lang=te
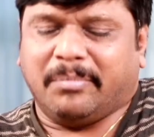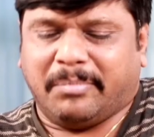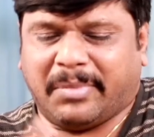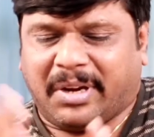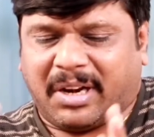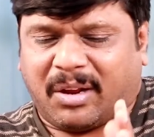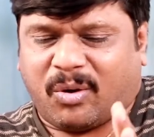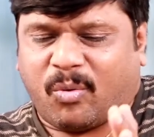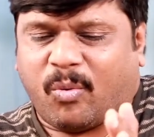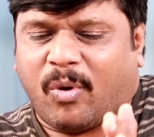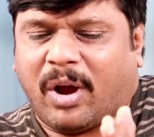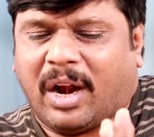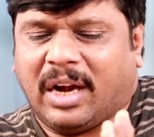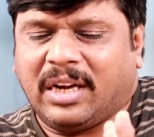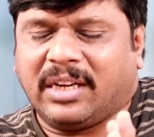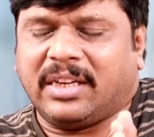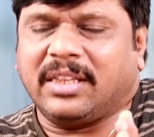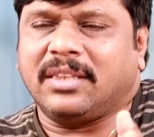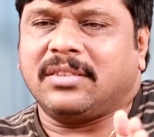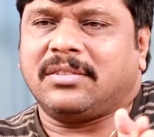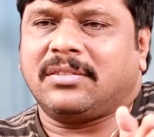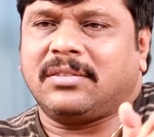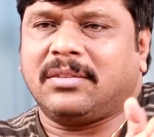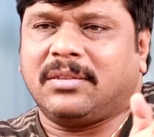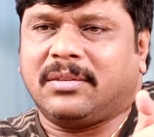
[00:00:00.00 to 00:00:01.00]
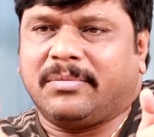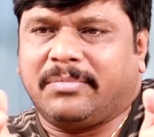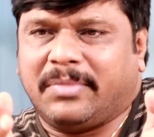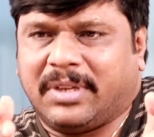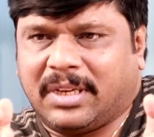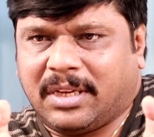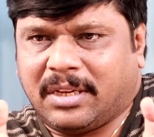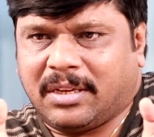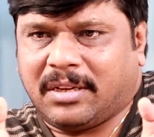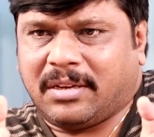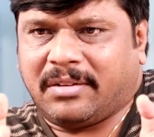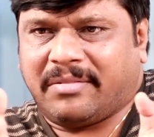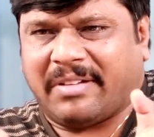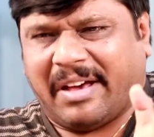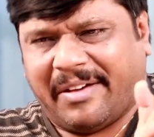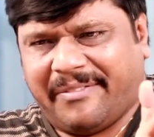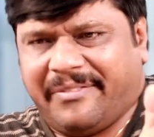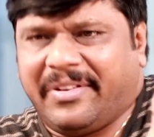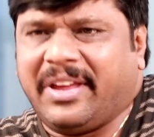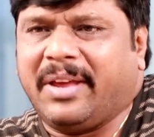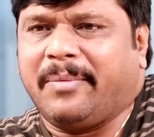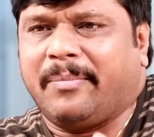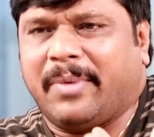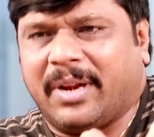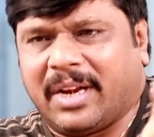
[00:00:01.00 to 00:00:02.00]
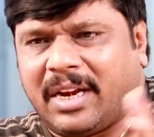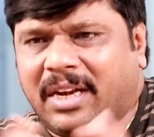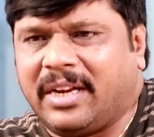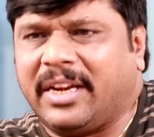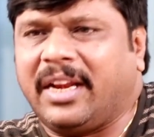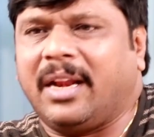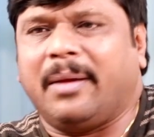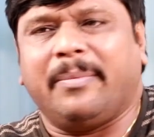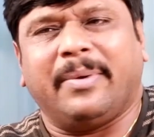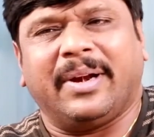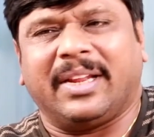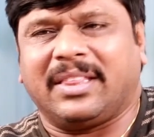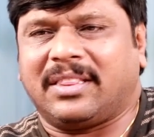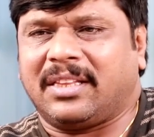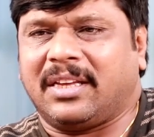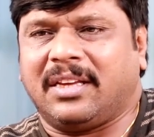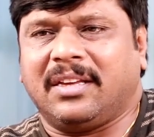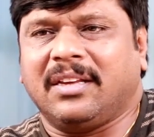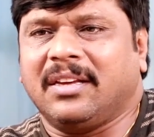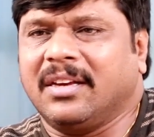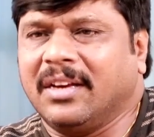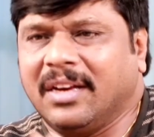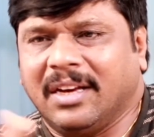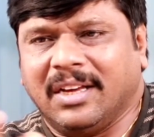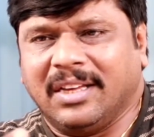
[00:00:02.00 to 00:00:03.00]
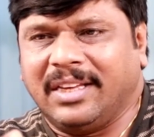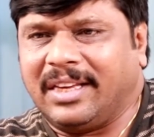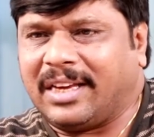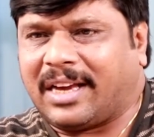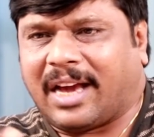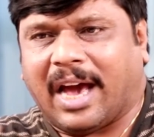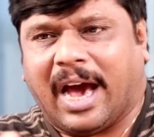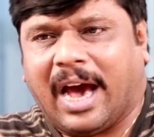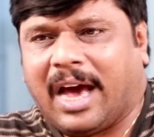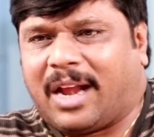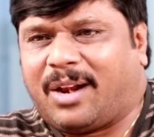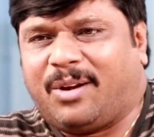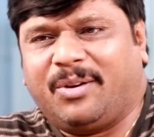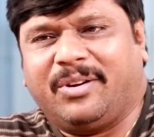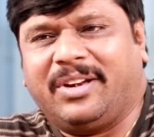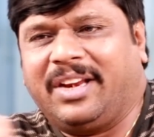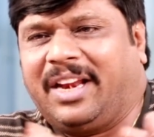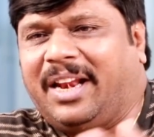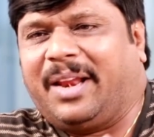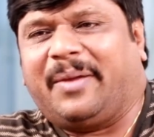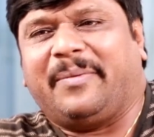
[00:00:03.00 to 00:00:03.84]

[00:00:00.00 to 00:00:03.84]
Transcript: మన క్వాలిటీస్ అవే మనల్ని నిలబెడతాయి ఈ కార్లు